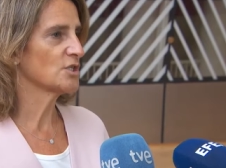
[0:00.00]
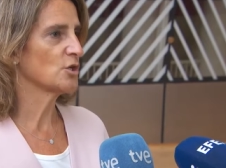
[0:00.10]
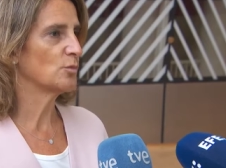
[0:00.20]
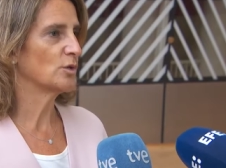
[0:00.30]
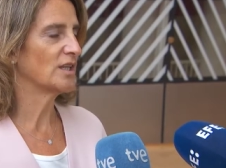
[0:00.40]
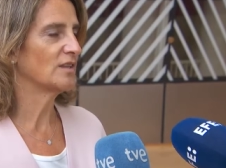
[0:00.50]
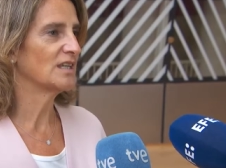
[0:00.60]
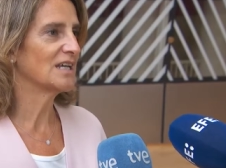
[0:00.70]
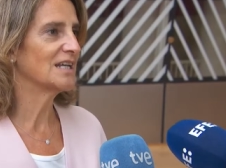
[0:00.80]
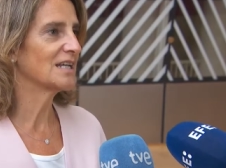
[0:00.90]
como
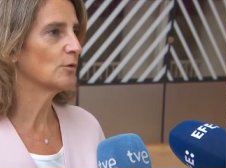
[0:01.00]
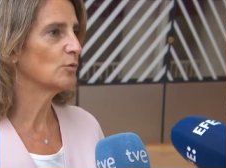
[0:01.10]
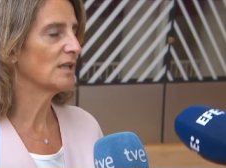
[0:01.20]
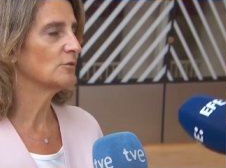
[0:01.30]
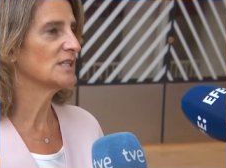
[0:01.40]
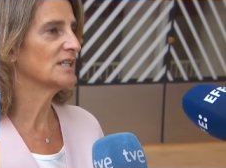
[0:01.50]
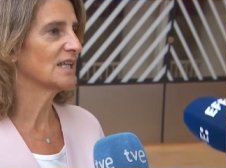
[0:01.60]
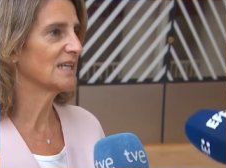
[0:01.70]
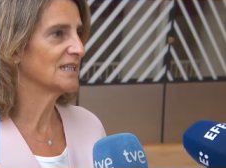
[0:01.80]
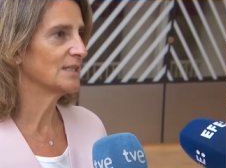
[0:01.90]
decía el regulador
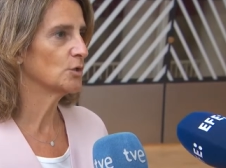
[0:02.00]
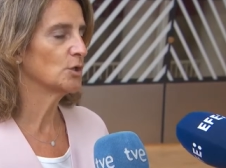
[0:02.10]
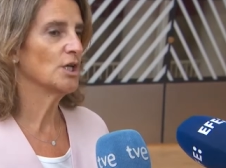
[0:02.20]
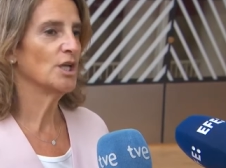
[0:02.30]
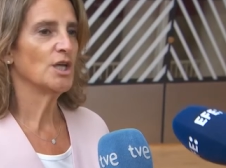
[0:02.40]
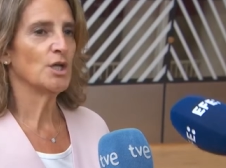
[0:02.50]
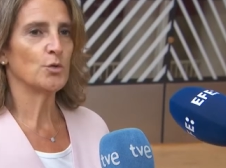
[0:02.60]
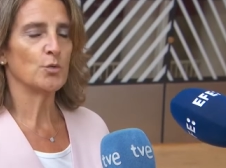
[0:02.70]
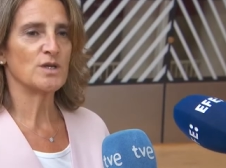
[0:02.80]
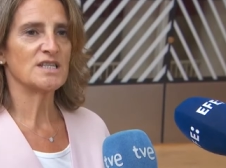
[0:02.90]
energético,
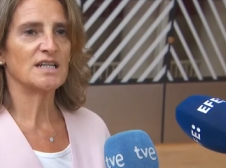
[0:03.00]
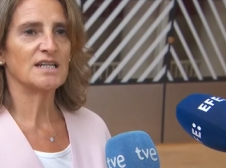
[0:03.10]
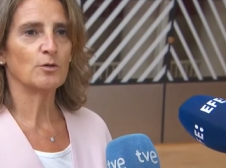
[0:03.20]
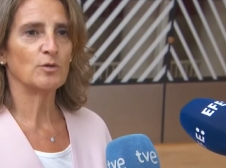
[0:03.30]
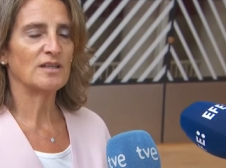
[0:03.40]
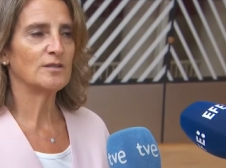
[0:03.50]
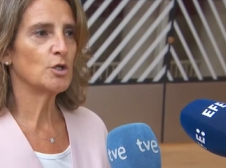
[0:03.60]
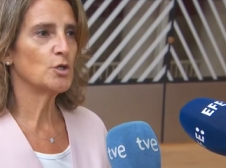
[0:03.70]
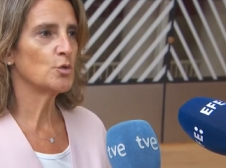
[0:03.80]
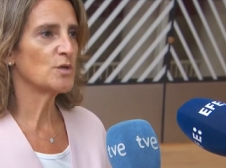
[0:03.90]
nuestra
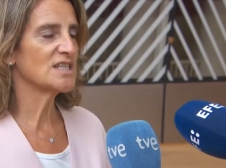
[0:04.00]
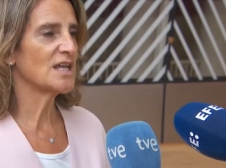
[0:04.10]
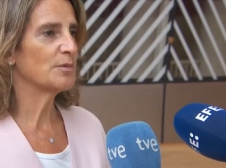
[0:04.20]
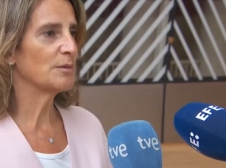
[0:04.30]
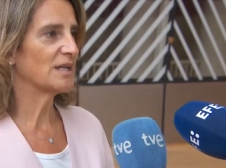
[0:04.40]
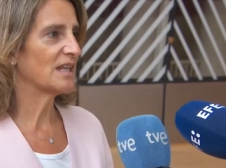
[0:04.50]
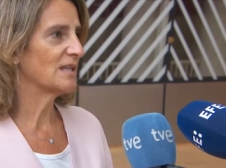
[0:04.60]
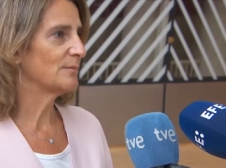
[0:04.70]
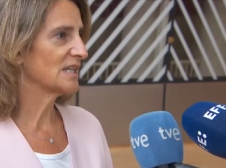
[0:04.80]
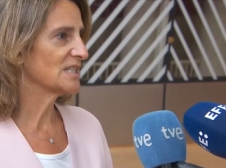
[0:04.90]
regulación no está
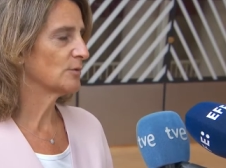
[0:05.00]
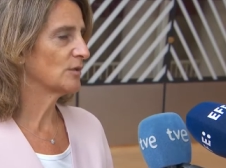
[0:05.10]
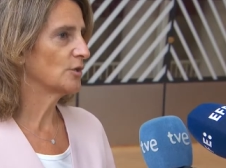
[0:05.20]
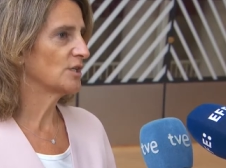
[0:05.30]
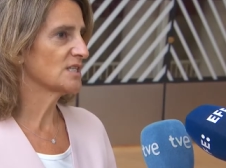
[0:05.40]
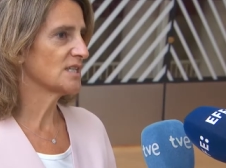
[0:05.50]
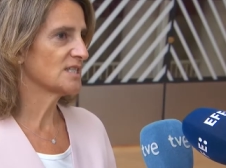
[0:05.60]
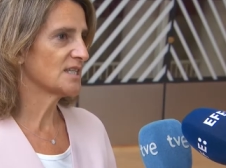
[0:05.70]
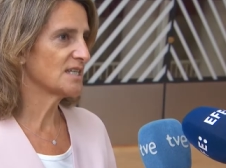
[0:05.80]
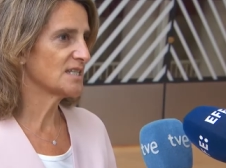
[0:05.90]
preparada para situaciones de
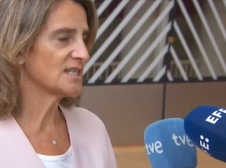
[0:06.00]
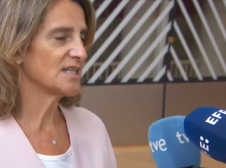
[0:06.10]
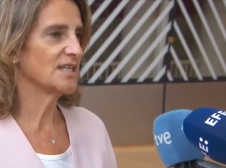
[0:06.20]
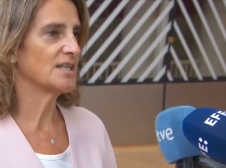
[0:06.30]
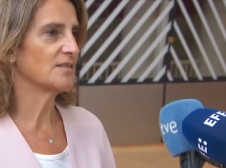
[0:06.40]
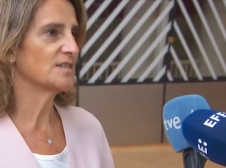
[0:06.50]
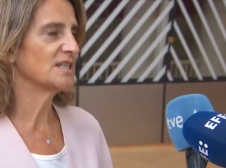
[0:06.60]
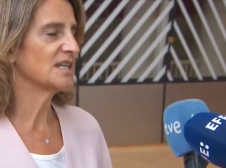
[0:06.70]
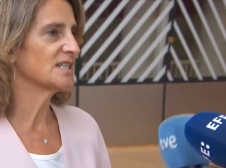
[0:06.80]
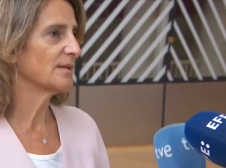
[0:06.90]
estrés y
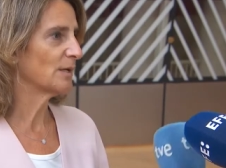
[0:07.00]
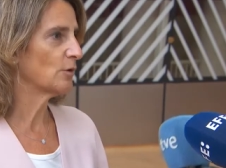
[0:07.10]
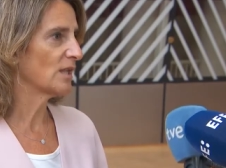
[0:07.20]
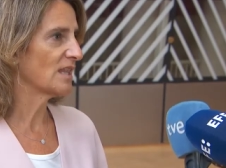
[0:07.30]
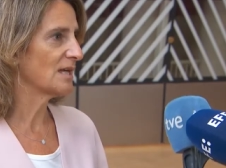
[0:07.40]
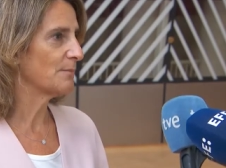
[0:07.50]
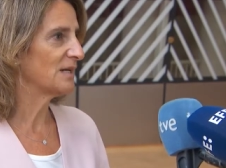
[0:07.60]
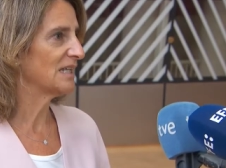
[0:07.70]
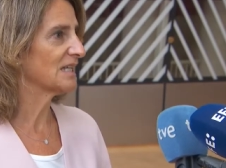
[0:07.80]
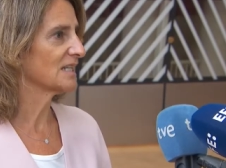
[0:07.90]
necesita ser mejorada
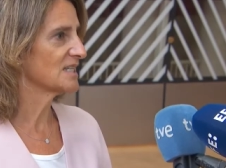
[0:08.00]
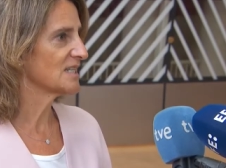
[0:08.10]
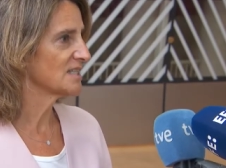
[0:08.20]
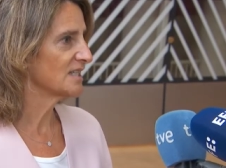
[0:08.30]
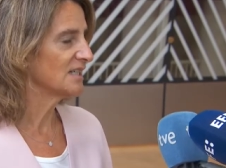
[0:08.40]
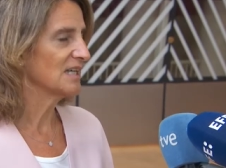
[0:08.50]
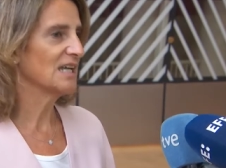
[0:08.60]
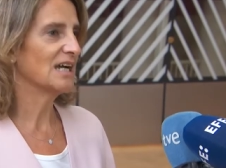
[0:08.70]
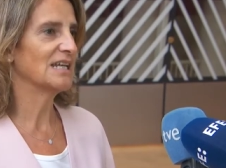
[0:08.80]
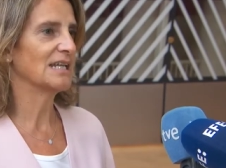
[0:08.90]
para resistir
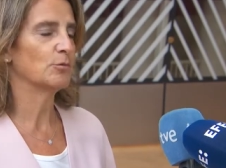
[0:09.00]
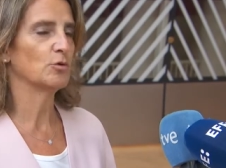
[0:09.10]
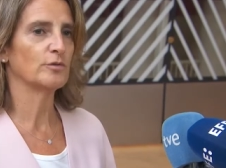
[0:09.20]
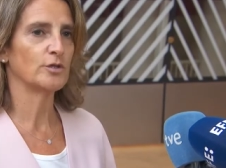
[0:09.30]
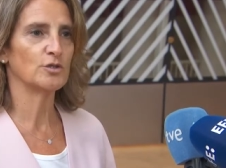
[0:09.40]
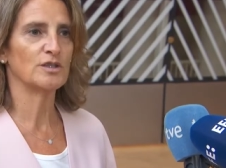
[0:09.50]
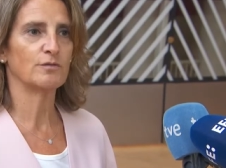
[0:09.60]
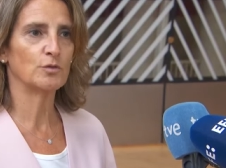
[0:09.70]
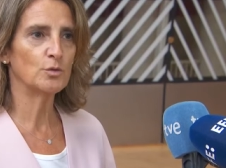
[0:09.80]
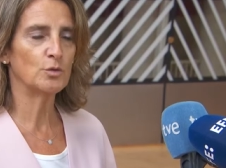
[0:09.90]
a la evolución de
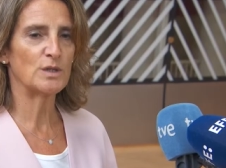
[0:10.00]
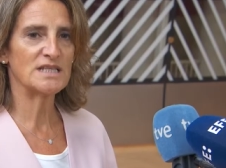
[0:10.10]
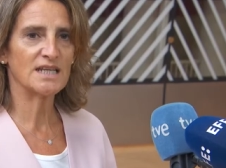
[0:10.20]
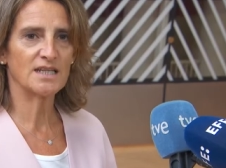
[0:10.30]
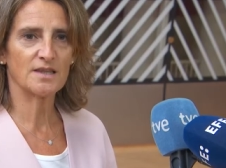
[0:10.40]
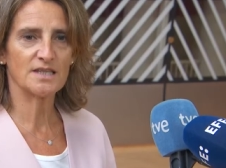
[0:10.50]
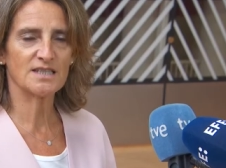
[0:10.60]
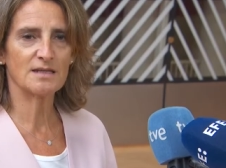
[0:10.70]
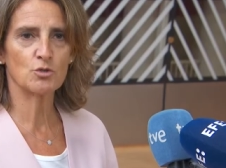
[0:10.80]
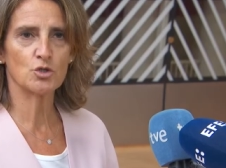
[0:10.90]
futuro. Así que
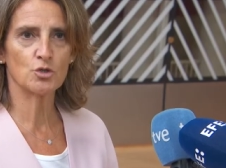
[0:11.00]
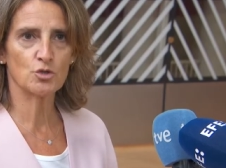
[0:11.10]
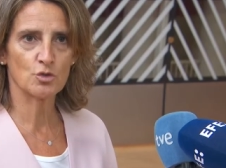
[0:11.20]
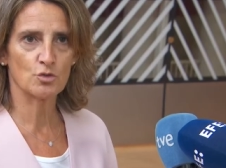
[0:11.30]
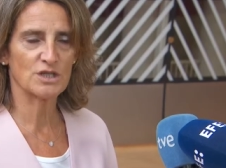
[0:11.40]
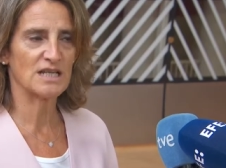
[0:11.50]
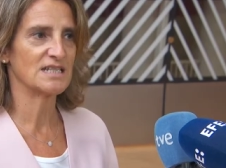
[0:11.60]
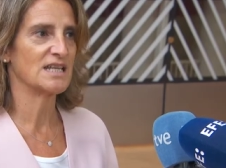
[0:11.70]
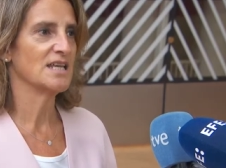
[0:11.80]
necesitamos dos cosas.